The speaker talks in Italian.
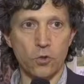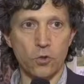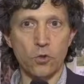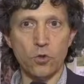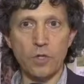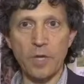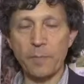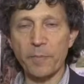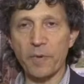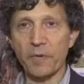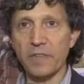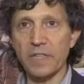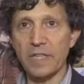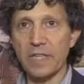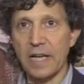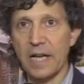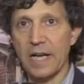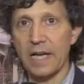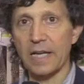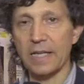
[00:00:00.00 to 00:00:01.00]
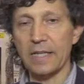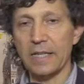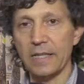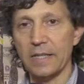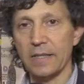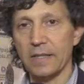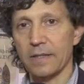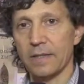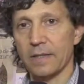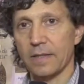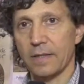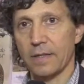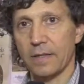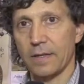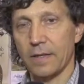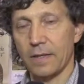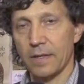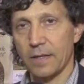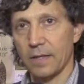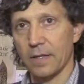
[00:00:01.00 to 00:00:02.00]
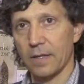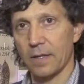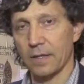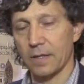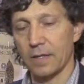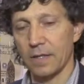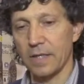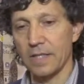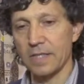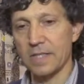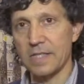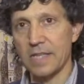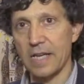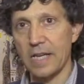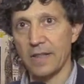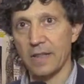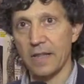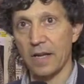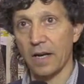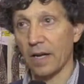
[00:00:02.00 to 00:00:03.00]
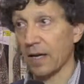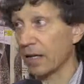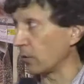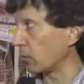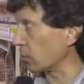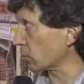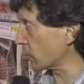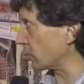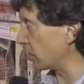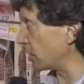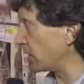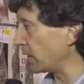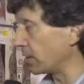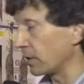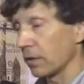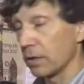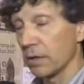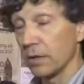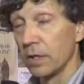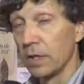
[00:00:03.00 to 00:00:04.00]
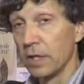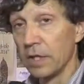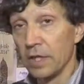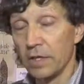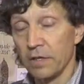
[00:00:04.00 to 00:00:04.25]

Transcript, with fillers: Giuseppe Vitali eh, dell'azienda Renorcino,